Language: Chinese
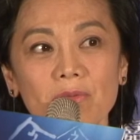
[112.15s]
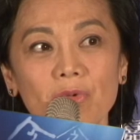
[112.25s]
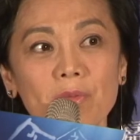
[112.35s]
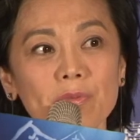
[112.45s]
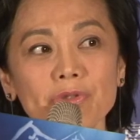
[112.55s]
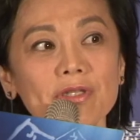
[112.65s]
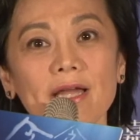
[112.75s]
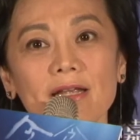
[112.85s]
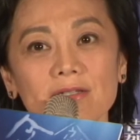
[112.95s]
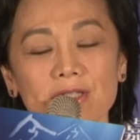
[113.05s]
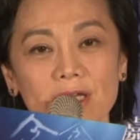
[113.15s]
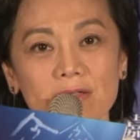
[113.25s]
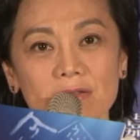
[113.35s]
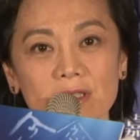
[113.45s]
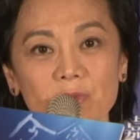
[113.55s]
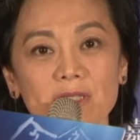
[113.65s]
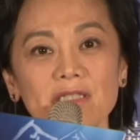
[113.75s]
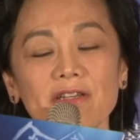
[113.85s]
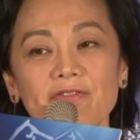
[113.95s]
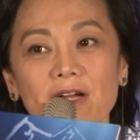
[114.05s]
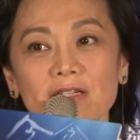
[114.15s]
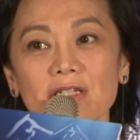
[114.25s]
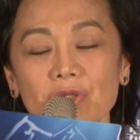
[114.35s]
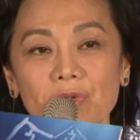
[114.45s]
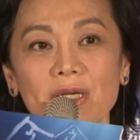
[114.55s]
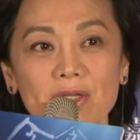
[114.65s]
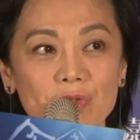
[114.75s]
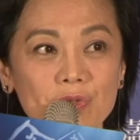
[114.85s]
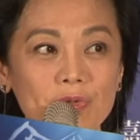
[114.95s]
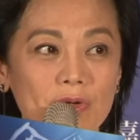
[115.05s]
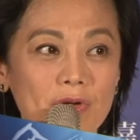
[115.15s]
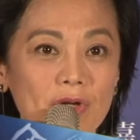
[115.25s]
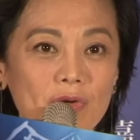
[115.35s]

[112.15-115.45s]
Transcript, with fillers: 我们不去谈谁什么事情发生是对跟错，